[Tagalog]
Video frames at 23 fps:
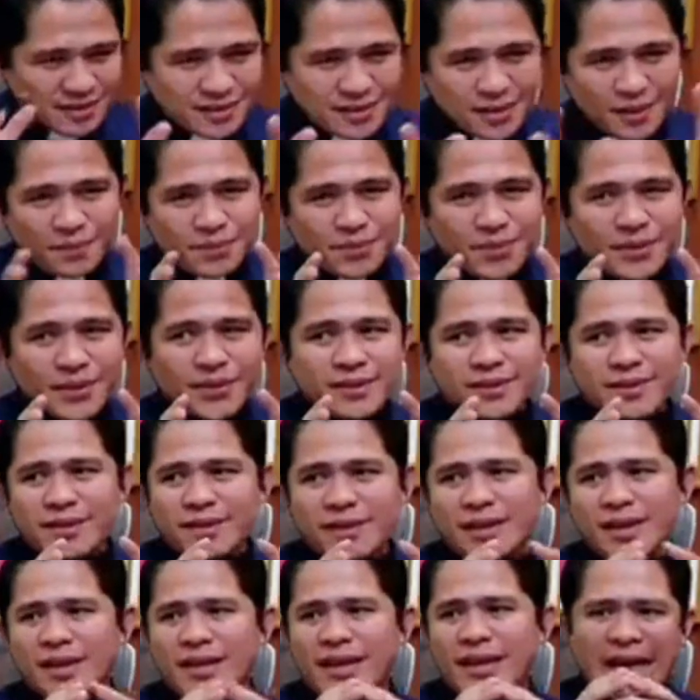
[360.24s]
ng substance
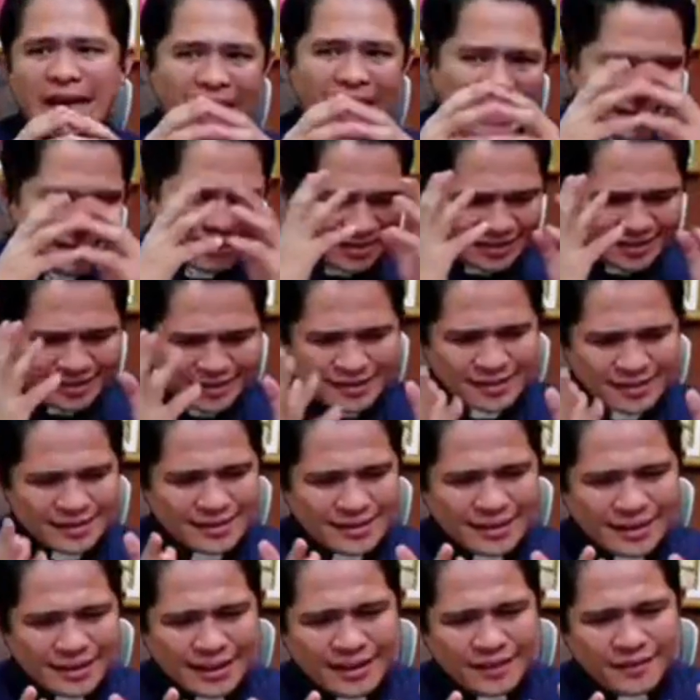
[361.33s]
nila, accidents
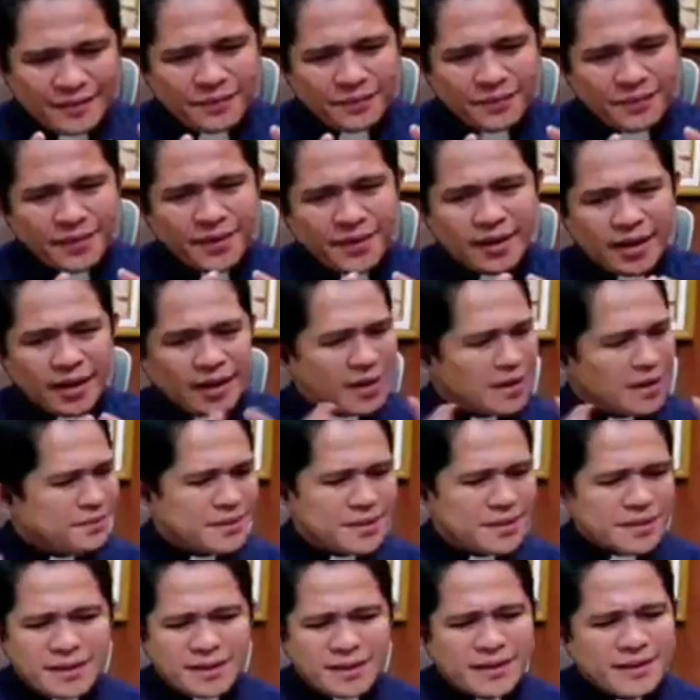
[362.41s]
nila, alam
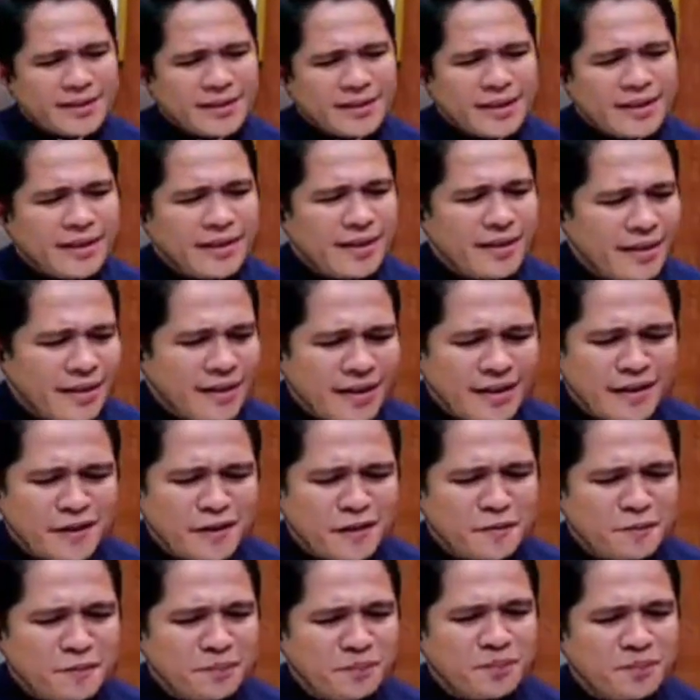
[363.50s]
nila dyan,
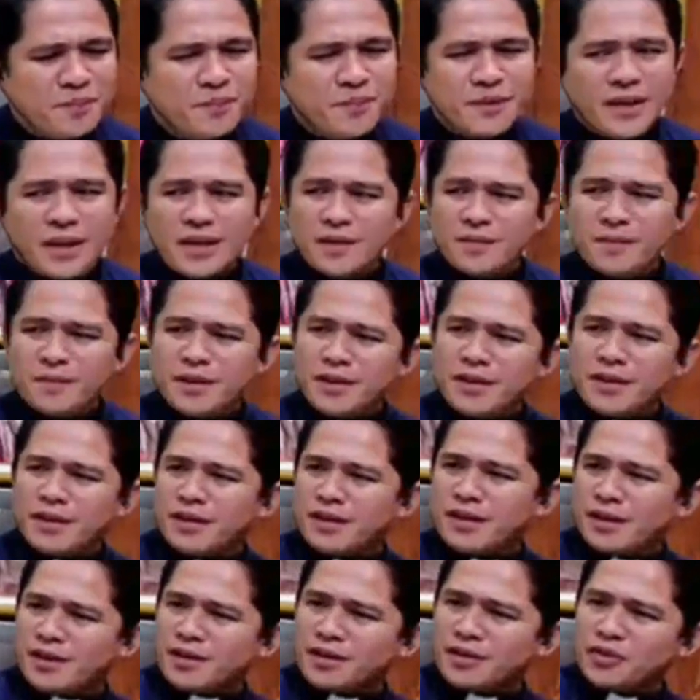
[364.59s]
yan. Alam
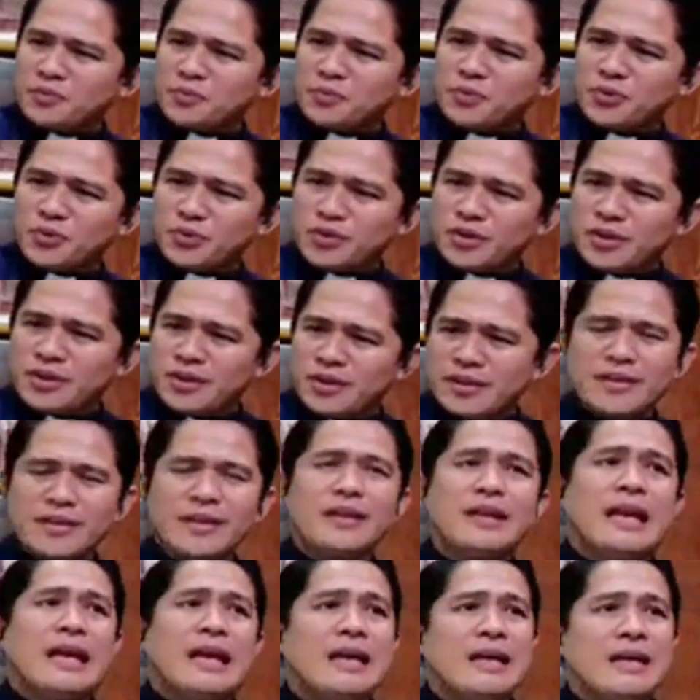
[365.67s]
nila ang computer, hindi
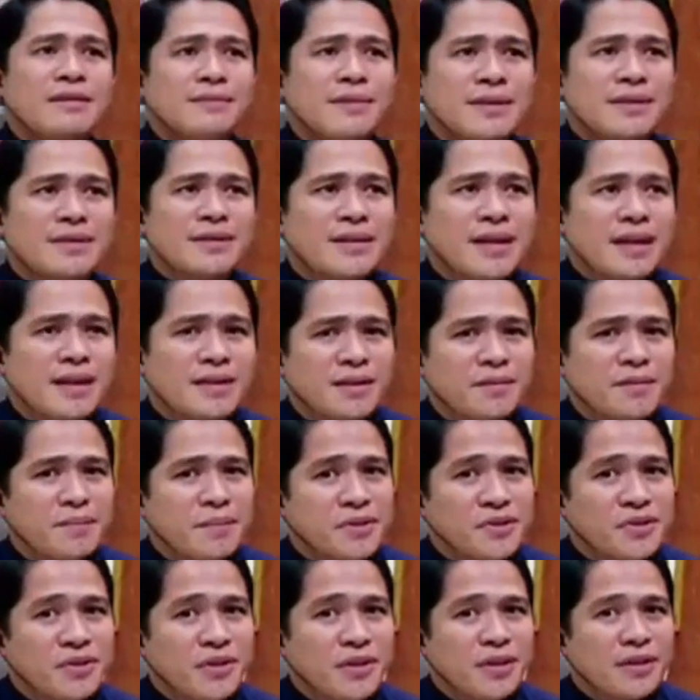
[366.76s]
kailangan mag-study
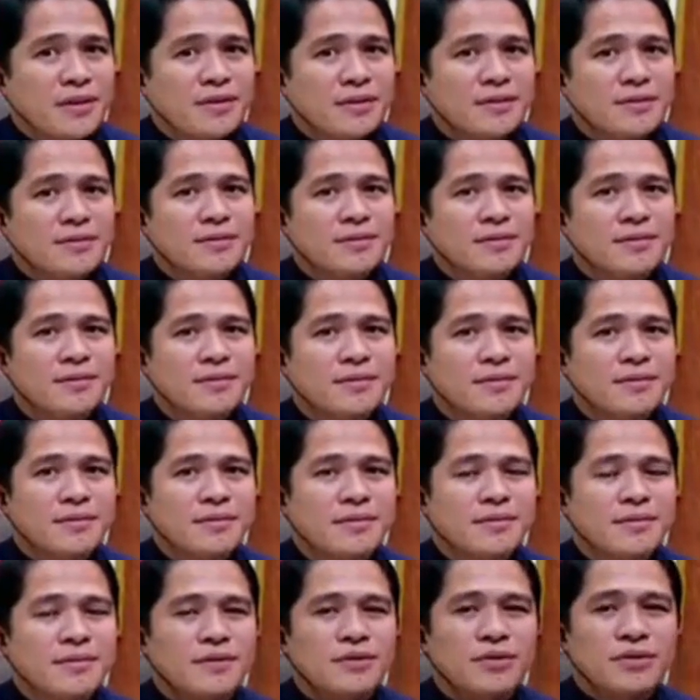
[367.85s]
pa sila.
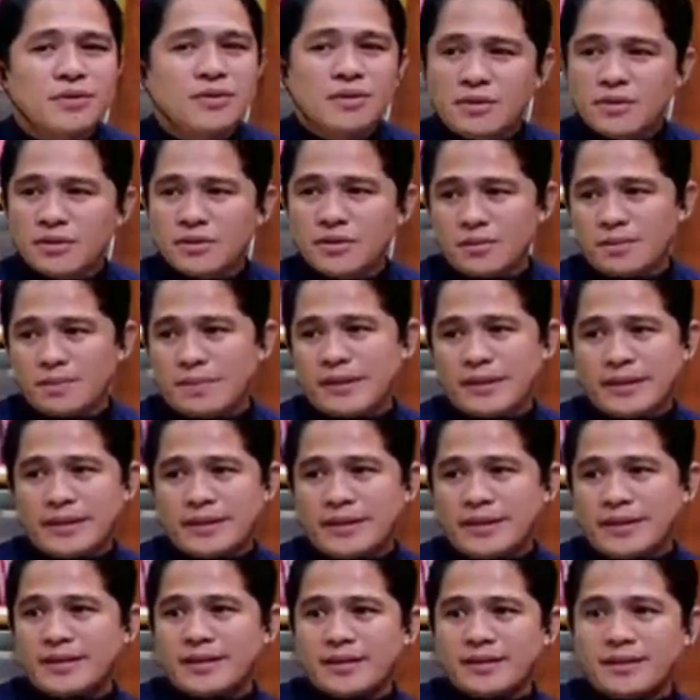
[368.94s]
So, sa
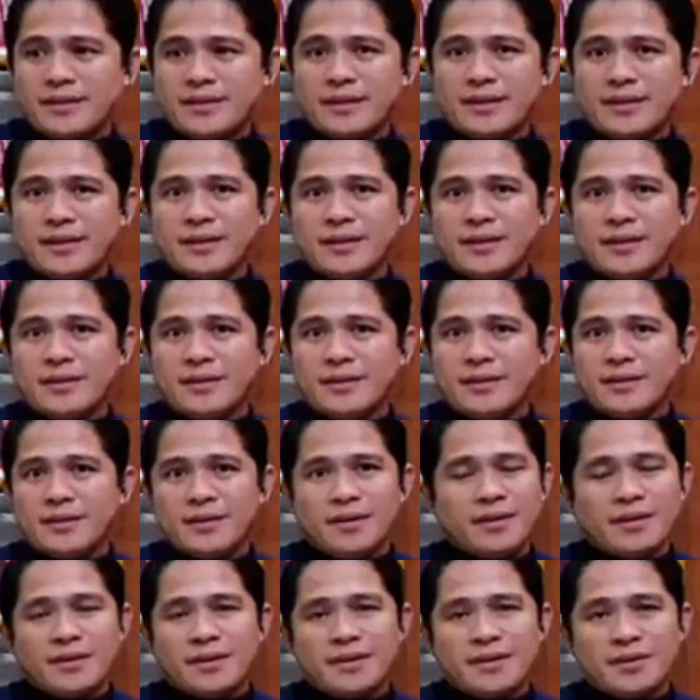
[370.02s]
pagkikita nila,
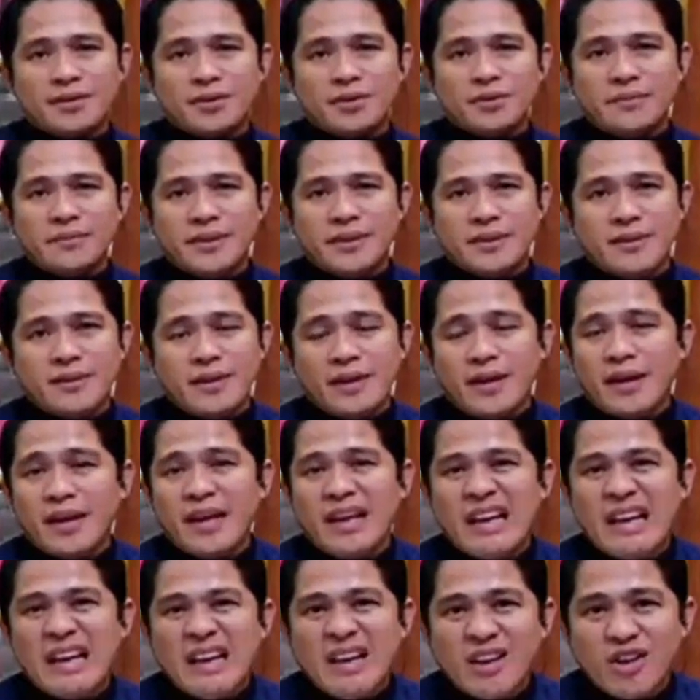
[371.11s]
you cannot commit
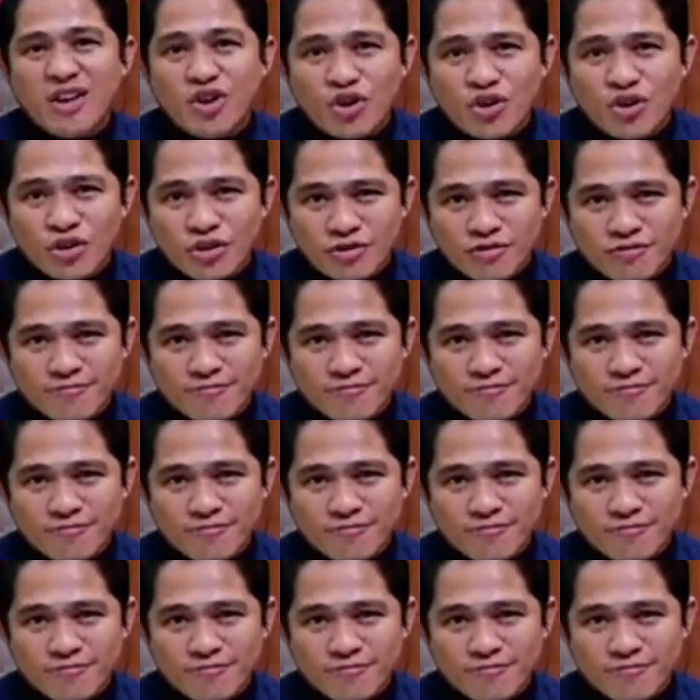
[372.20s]
error.